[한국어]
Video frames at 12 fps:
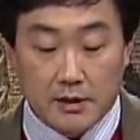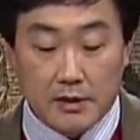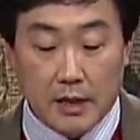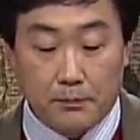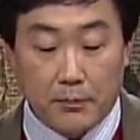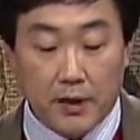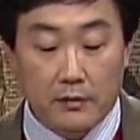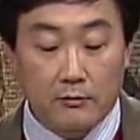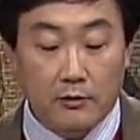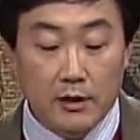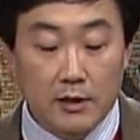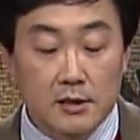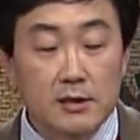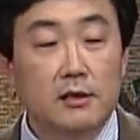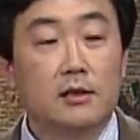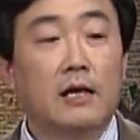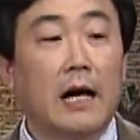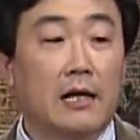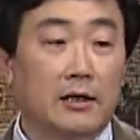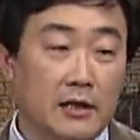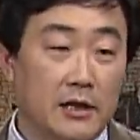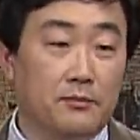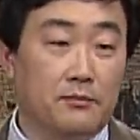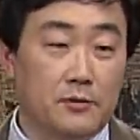재판관이신
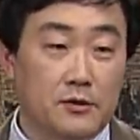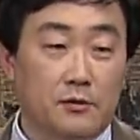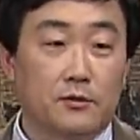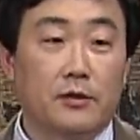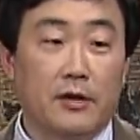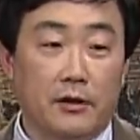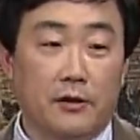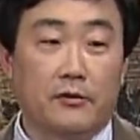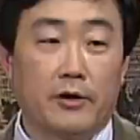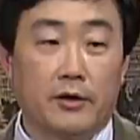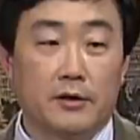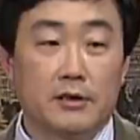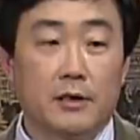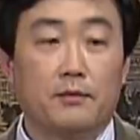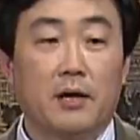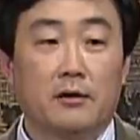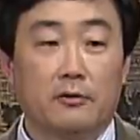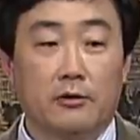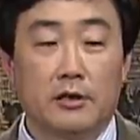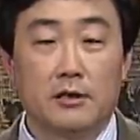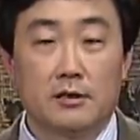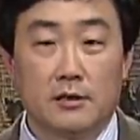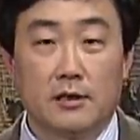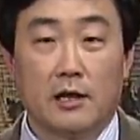강님 정도 될 거예요.
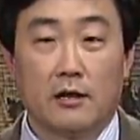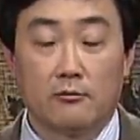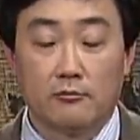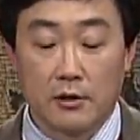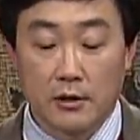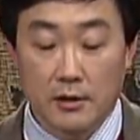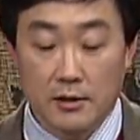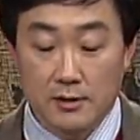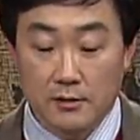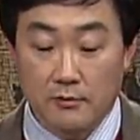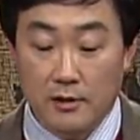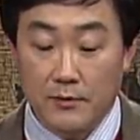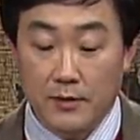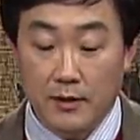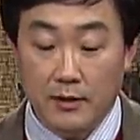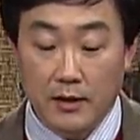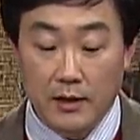재판관이신 강, 우리나라식으로 하면